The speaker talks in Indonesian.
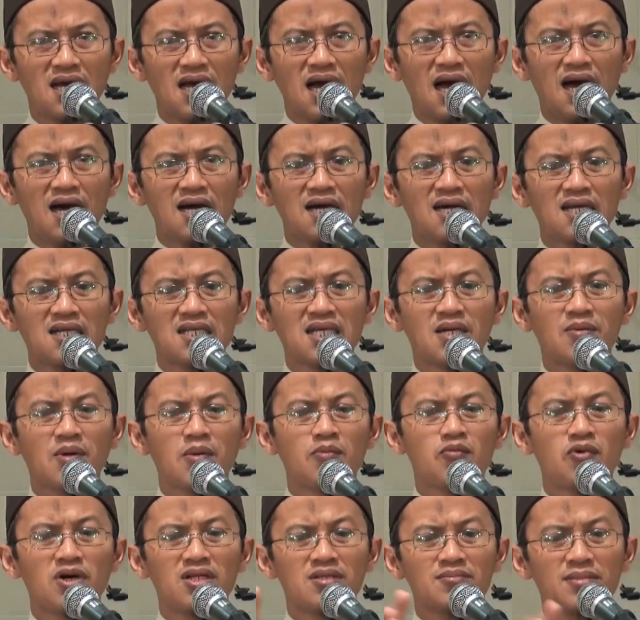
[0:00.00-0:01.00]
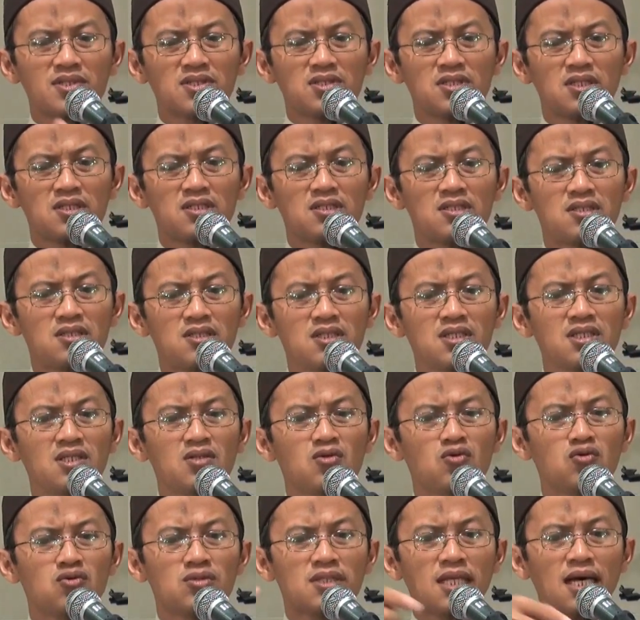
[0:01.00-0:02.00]
Akhirnya membuat masjid di
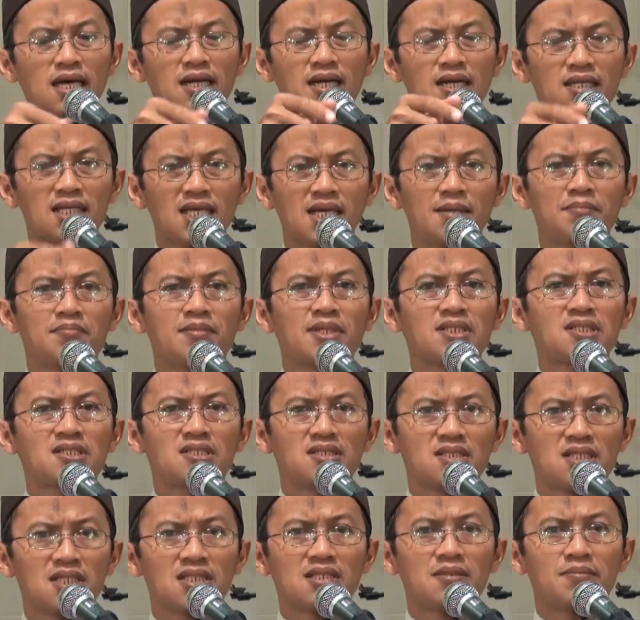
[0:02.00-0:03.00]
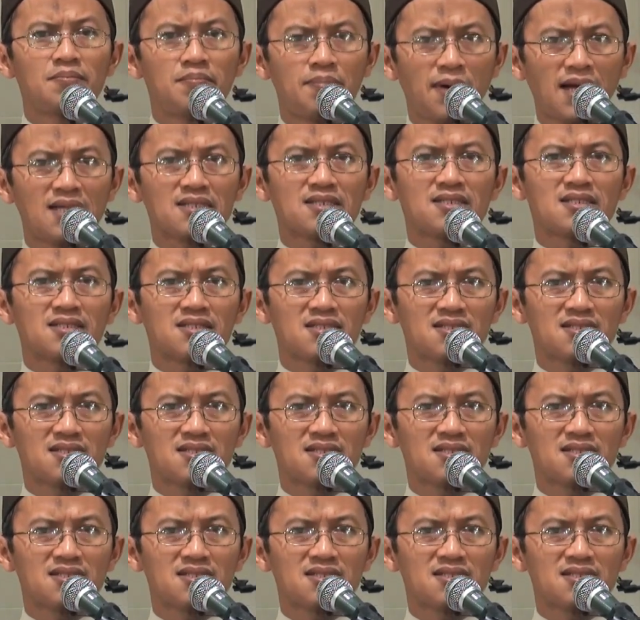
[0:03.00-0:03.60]
utaranya masjid pas.